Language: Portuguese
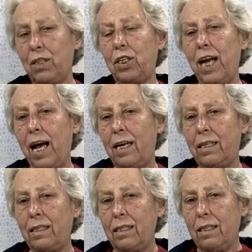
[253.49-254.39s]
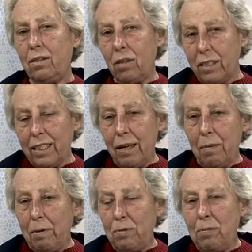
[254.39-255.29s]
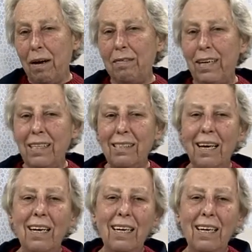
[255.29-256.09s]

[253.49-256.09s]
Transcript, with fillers: imaginar. Nós recebemos uma vez,